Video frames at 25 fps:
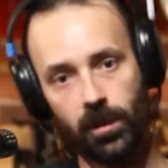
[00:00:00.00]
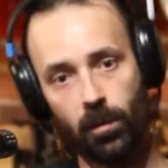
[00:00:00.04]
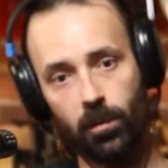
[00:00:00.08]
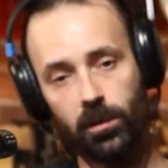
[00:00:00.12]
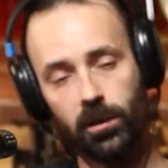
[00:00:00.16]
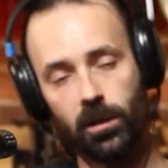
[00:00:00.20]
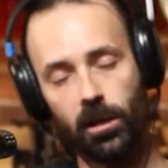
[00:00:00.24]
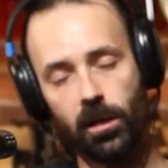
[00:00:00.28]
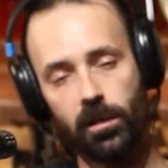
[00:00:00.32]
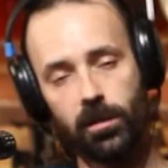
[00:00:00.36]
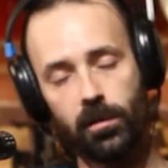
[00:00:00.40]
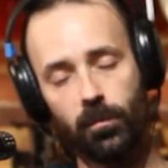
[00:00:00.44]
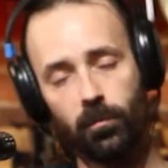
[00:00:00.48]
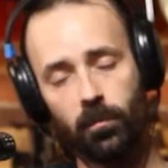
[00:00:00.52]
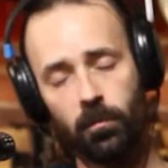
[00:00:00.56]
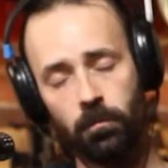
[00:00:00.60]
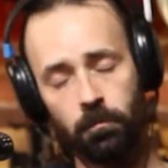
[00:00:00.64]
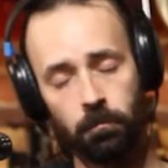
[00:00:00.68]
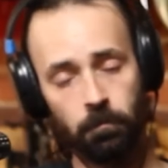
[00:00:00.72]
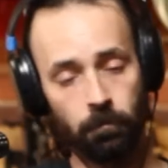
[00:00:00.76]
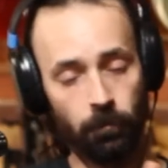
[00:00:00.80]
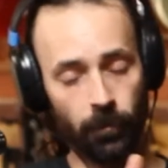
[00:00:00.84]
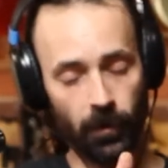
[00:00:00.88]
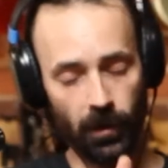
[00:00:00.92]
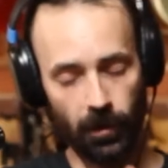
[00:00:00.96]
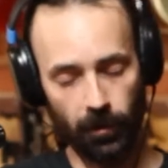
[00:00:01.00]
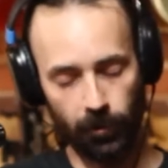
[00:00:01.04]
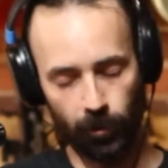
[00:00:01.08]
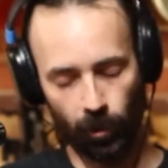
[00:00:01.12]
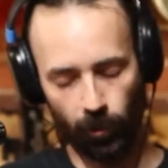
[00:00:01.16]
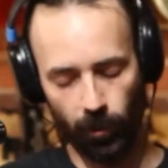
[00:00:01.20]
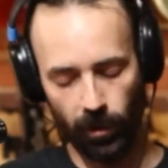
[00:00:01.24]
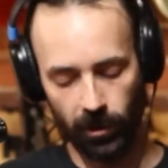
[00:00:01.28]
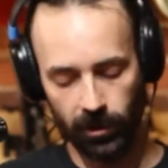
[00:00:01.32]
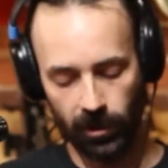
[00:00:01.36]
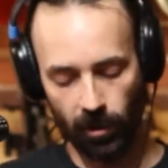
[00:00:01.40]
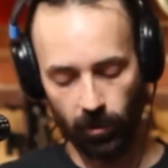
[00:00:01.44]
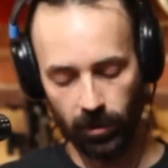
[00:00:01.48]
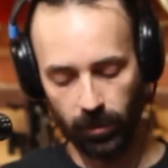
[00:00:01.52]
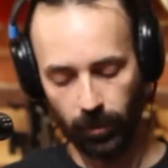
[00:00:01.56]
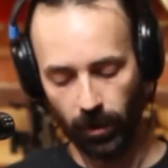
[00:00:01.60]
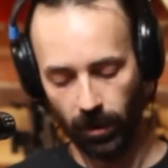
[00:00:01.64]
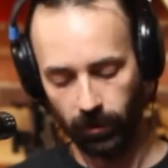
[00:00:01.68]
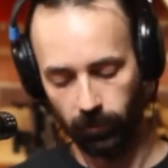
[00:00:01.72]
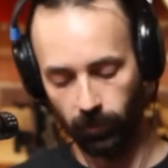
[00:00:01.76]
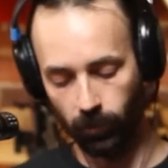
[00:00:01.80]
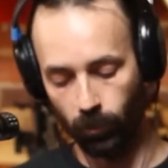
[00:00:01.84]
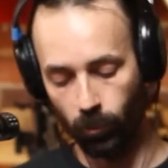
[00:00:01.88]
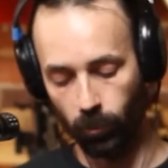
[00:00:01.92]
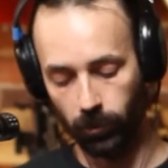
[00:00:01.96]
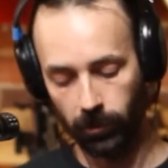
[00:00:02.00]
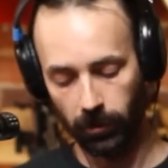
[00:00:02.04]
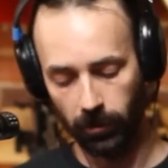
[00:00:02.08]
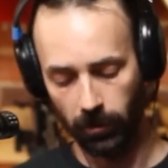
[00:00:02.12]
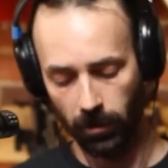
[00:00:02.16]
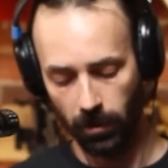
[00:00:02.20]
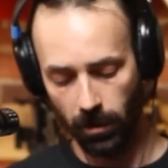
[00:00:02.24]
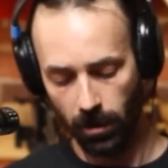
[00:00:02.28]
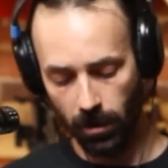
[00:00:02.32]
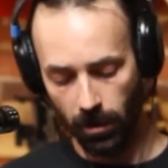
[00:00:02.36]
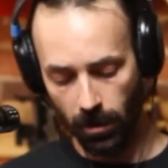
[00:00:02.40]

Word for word: в 73-м, инструмент 75-го года.